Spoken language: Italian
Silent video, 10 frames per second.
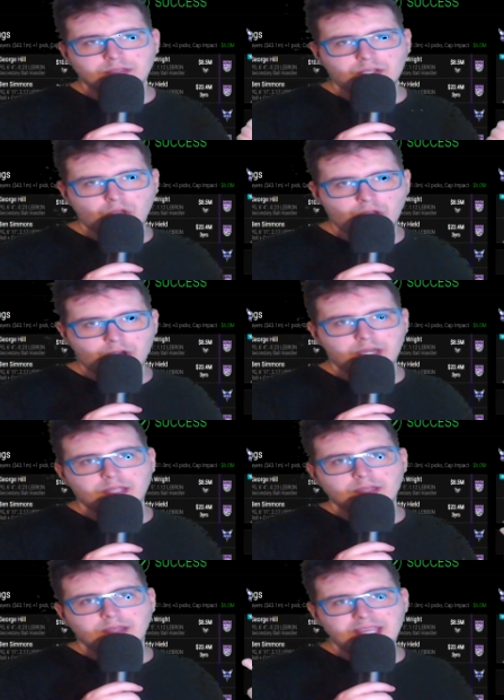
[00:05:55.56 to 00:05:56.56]
Curry,
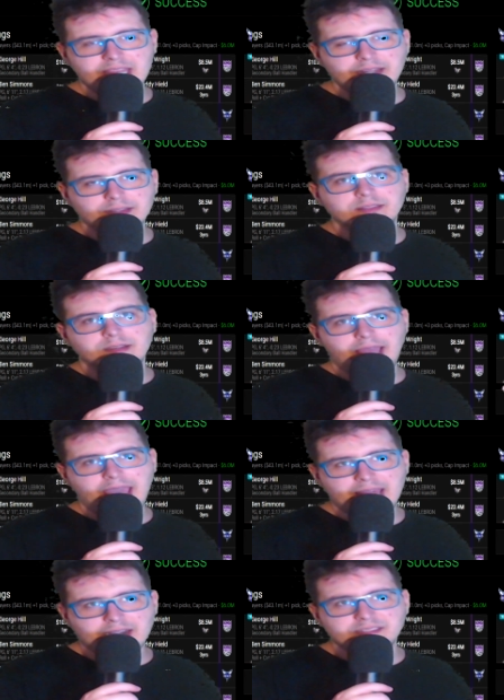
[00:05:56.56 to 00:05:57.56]
Hild,
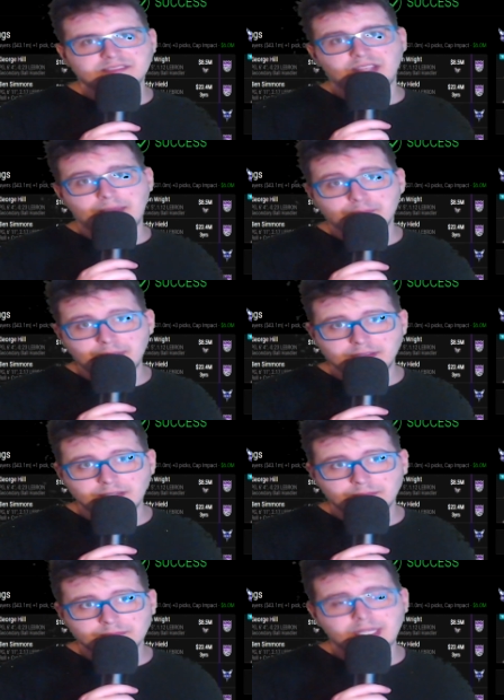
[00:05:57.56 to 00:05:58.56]
Harris e Bid.
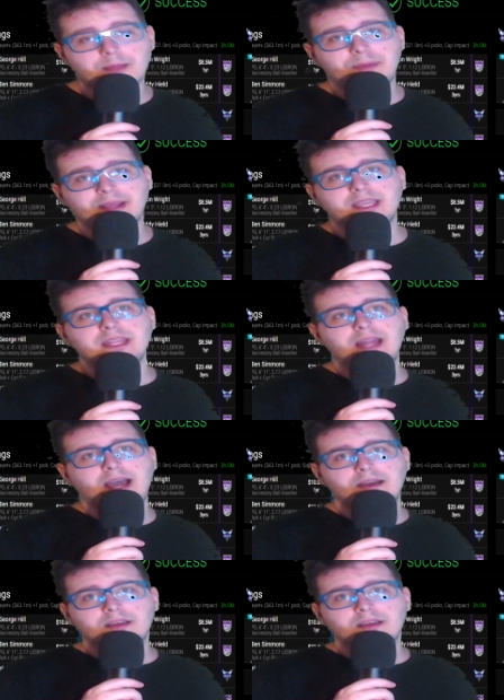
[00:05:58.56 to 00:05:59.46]
Dalla panchina